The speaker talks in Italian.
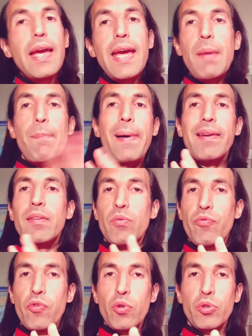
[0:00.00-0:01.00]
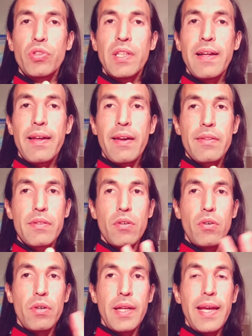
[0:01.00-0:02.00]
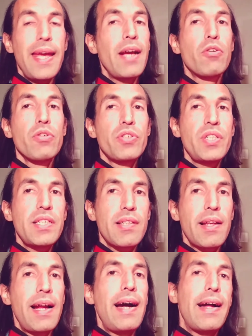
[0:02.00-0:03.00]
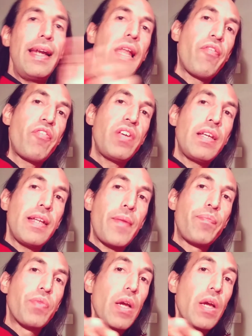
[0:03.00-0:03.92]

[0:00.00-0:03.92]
e parte un flusso di narrazione e così sarà la fine,